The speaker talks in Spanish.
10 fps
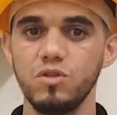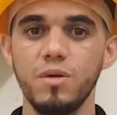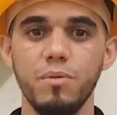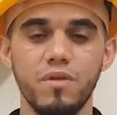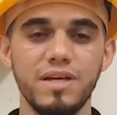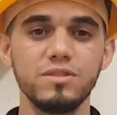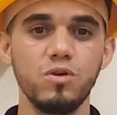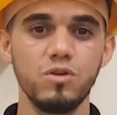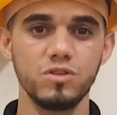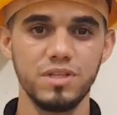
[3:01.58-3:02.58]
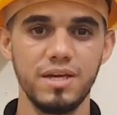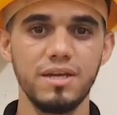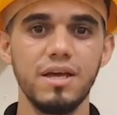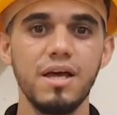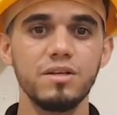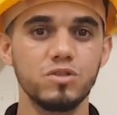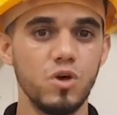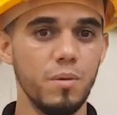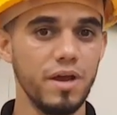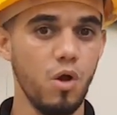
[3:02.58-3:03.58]
donde podrás conocer
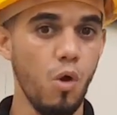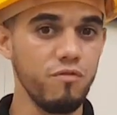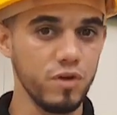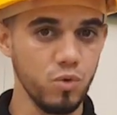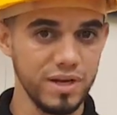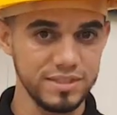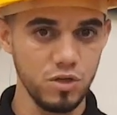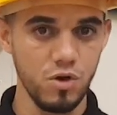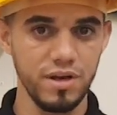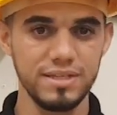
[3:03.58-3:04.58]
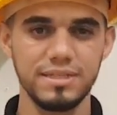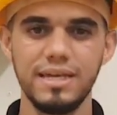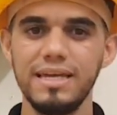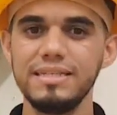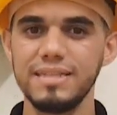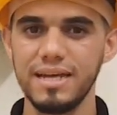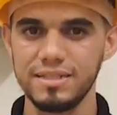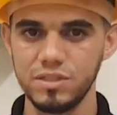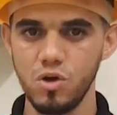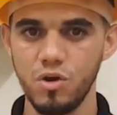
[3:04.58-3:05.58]
sobre configuraciones,
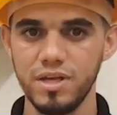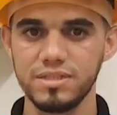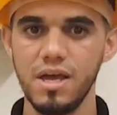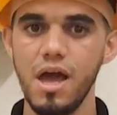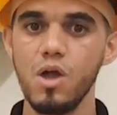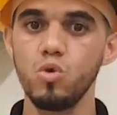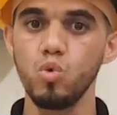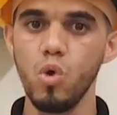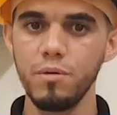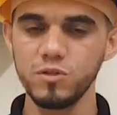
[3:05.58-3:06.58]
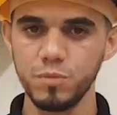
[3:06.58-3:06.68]
instalaciones, nuevos